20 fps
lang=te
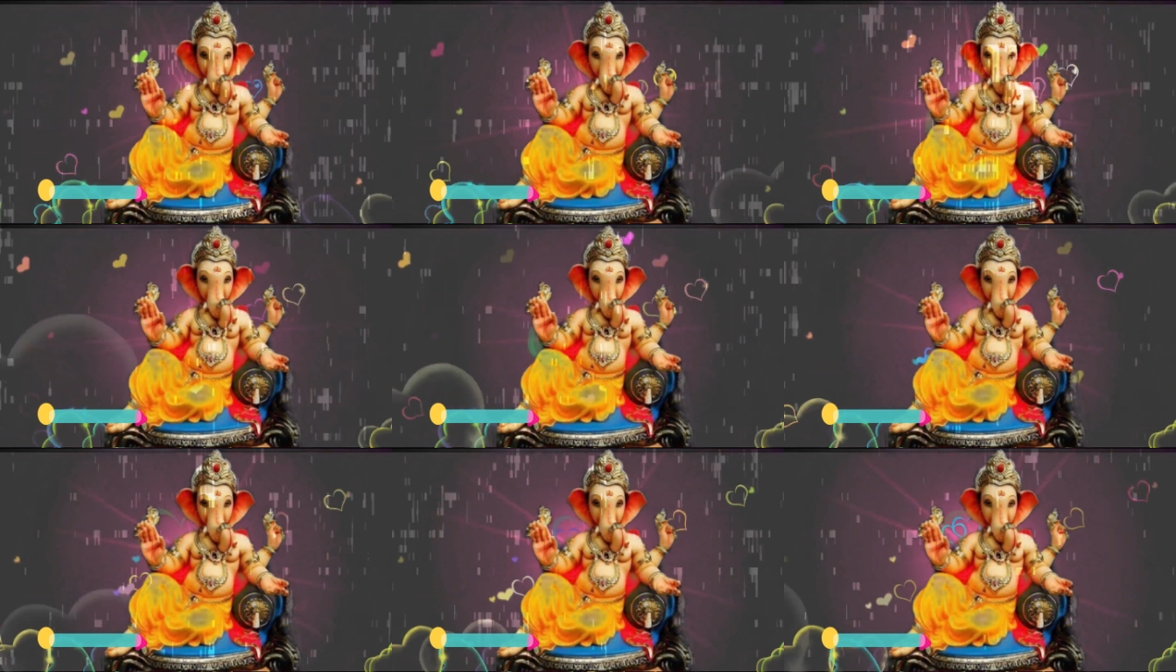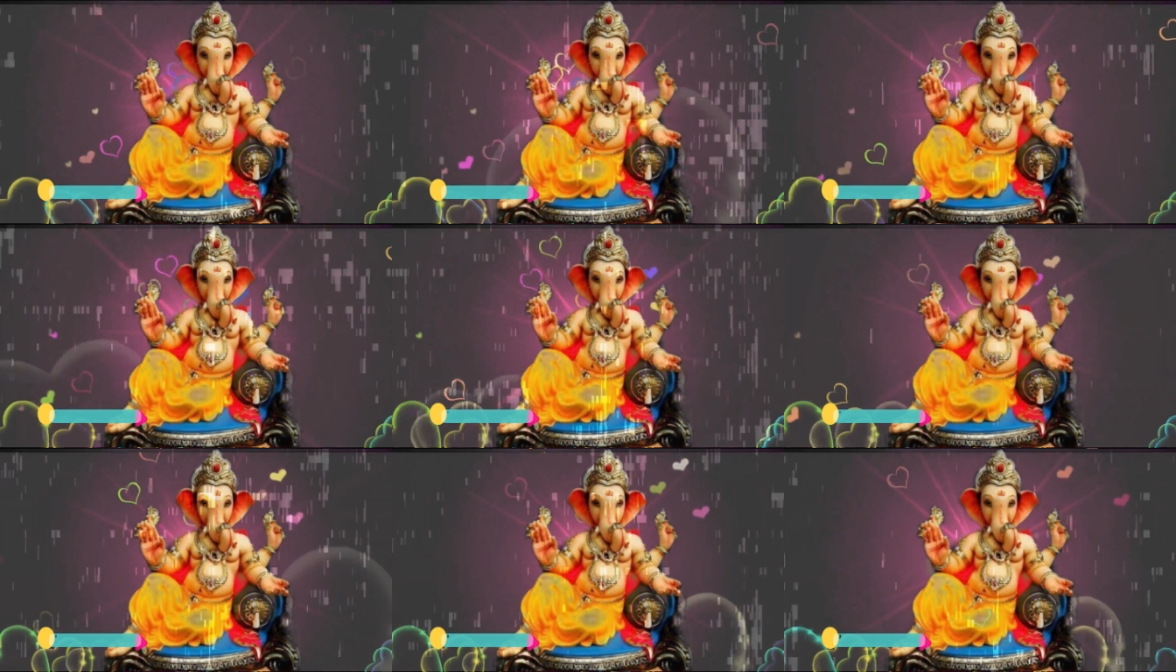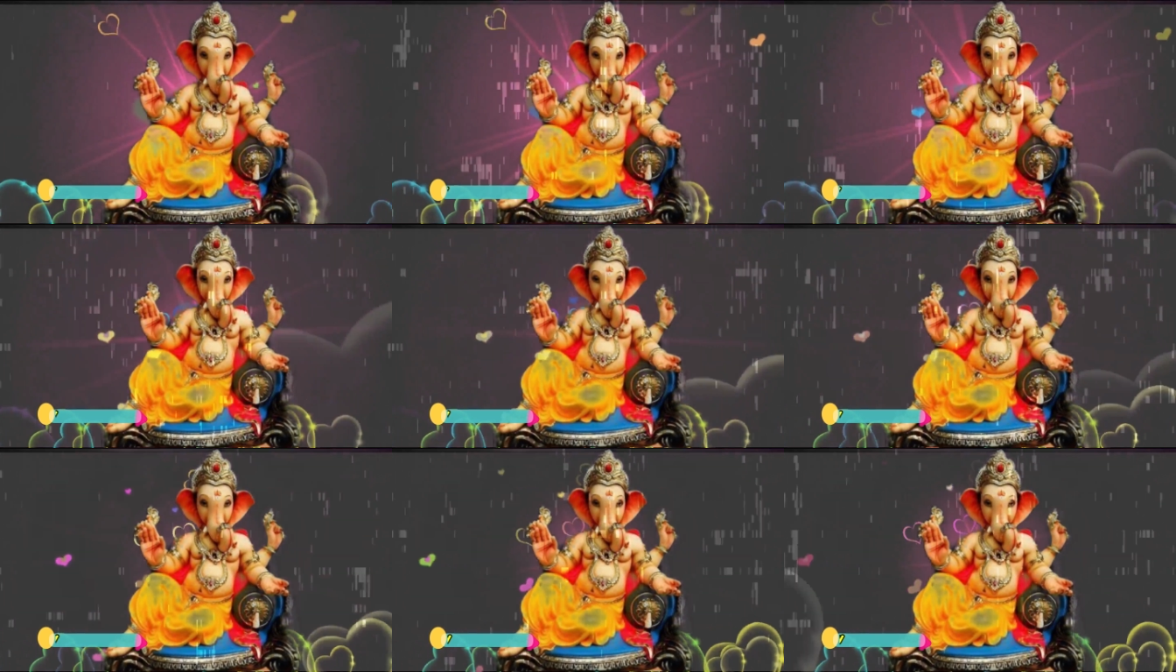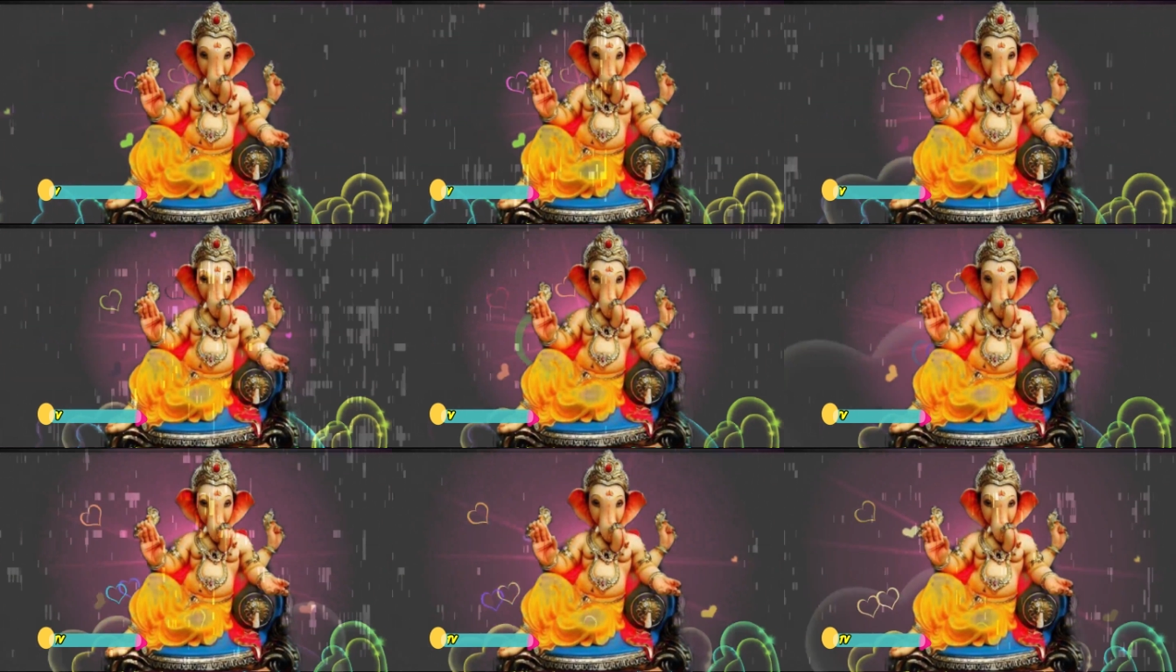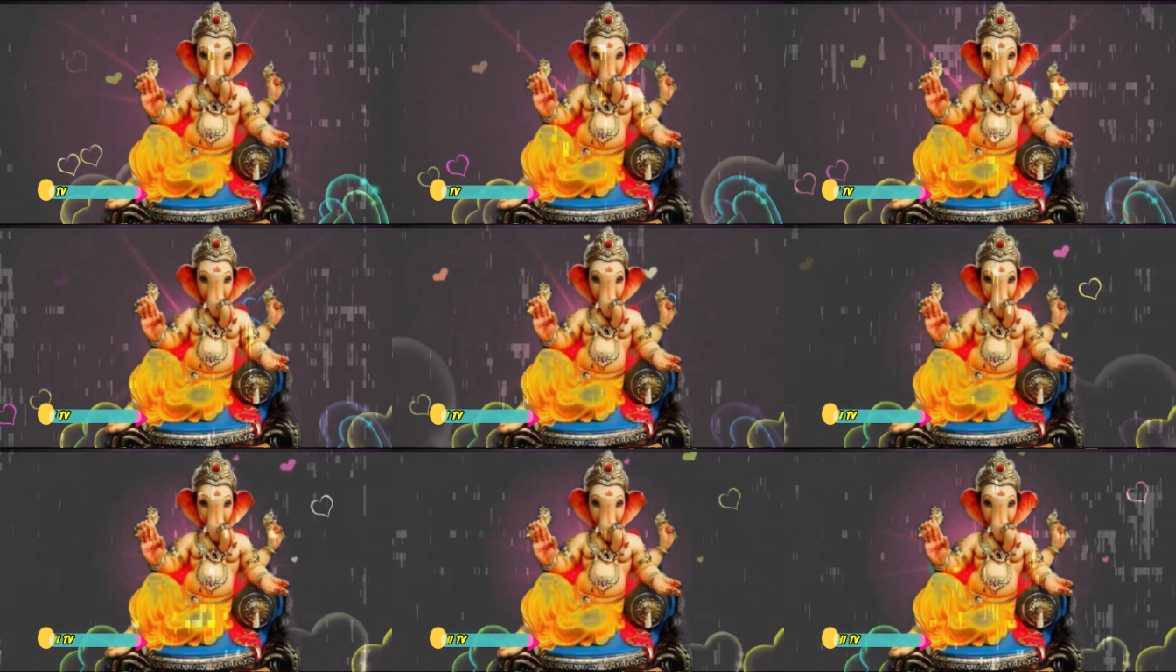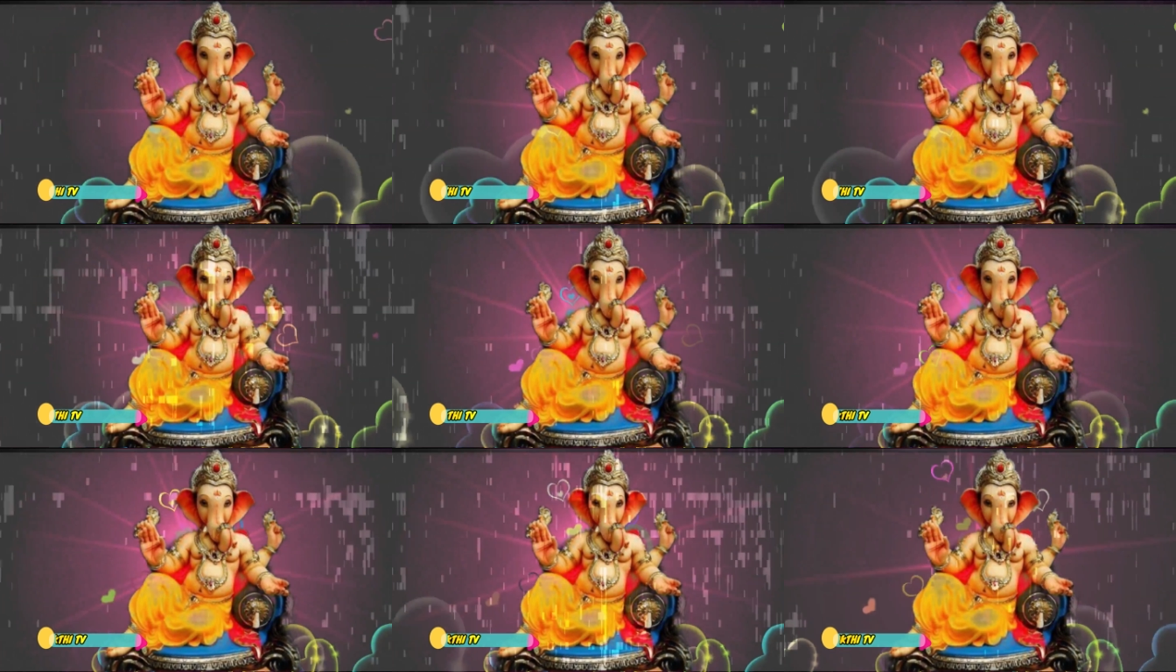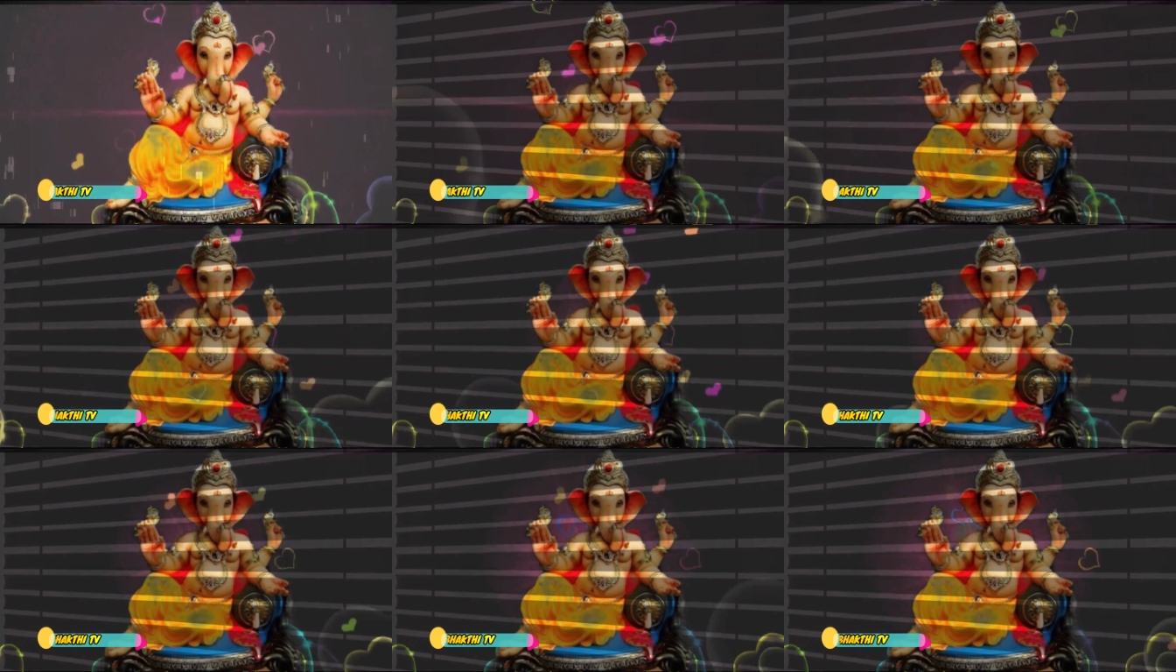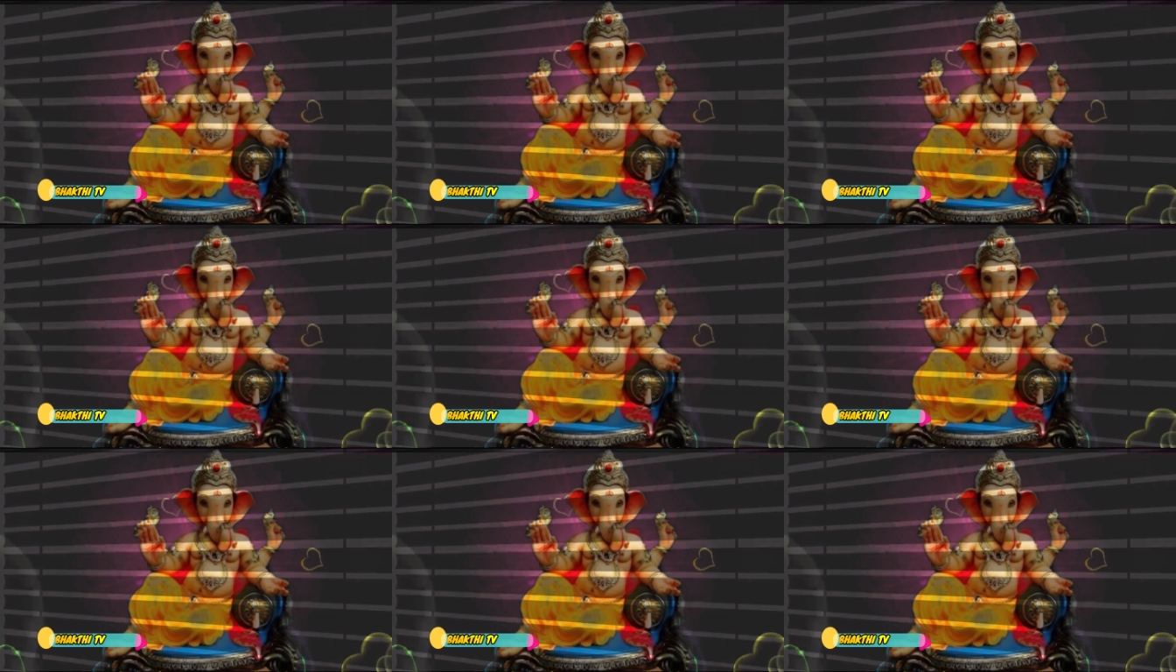మీ భటులు అమలు చేయక్కర్లేదు నేనే కళ్ళు పీకిస్తాను